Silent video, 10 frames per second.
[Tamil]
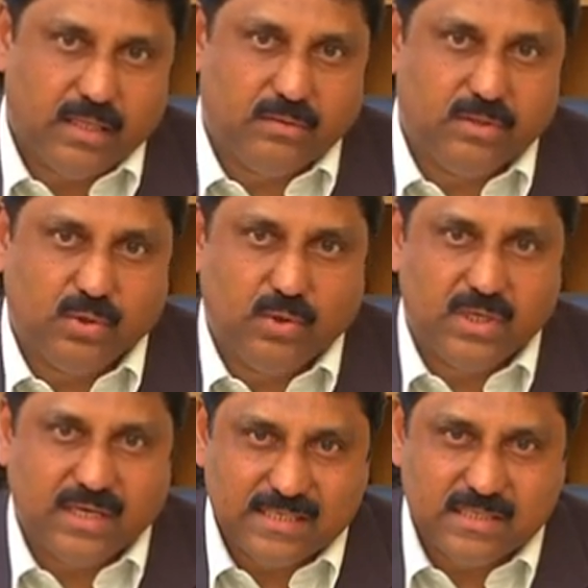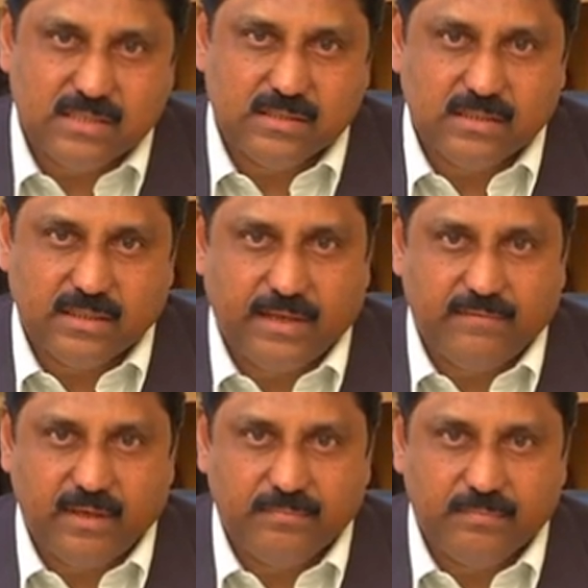இதுக்கு வந்து கொஞ்சம் ரெஸ்ட்டு
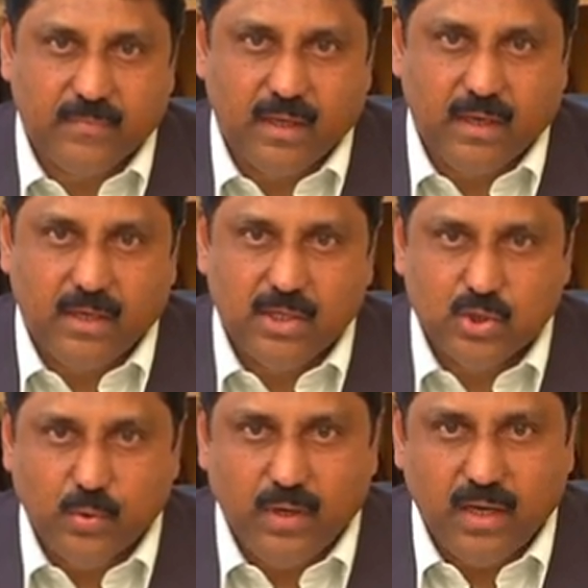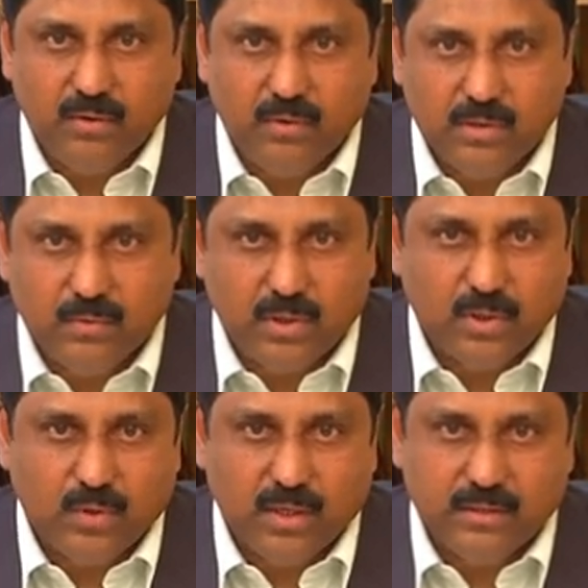தேவை டூ வீலர் வந்து
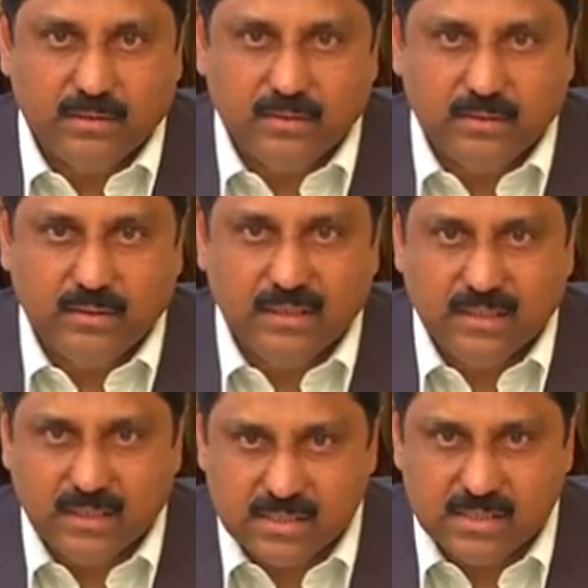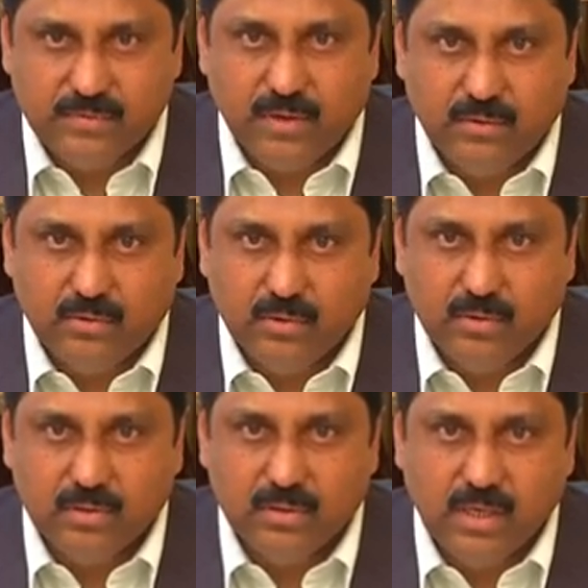ஓட்டக்கூடாது ரெஸ்ட் வேணும்
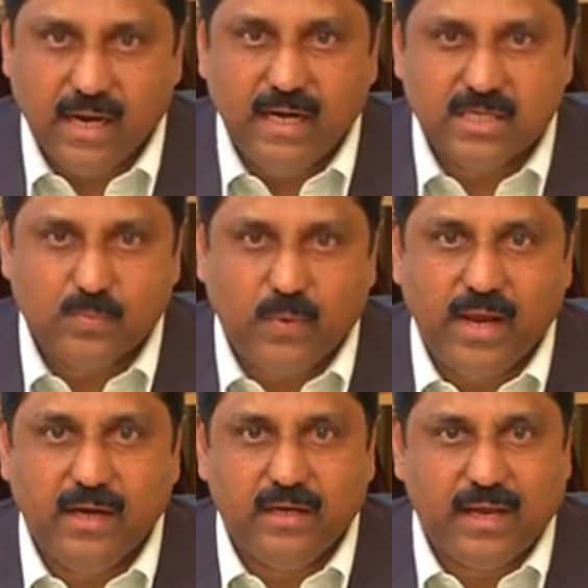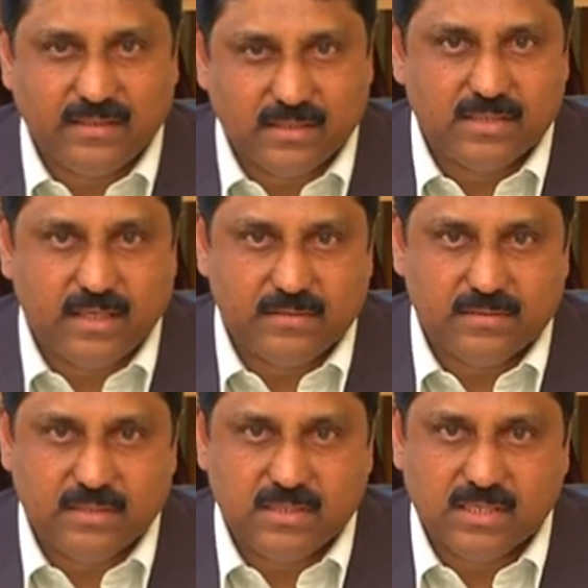அண்ட் ஸ்பைன்
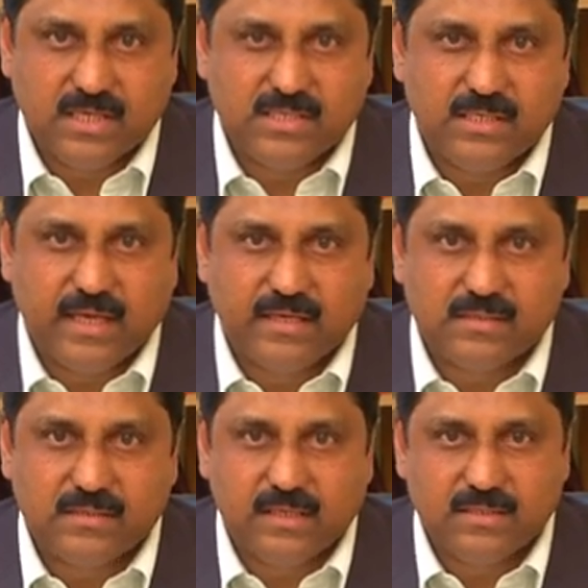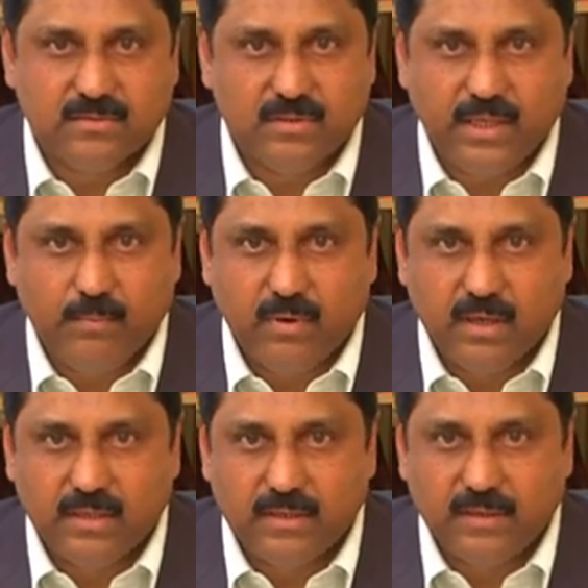எக்ஸசைஸ் ஸ்ட்ரெச்சிங் எக்ஸசைஸ் வந்து
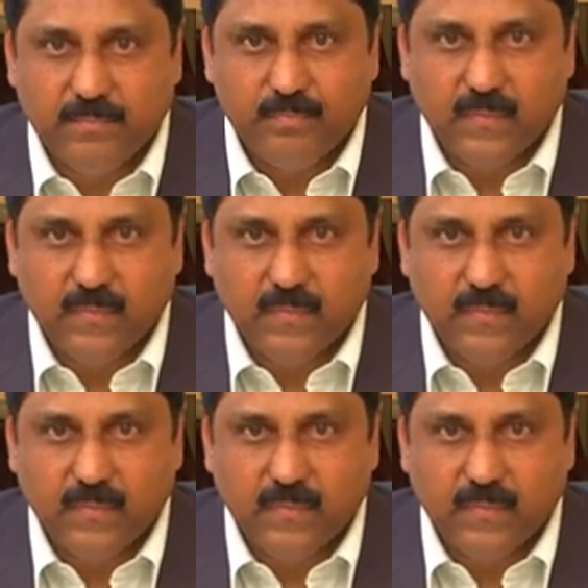இம்பார்ட்டண்ட்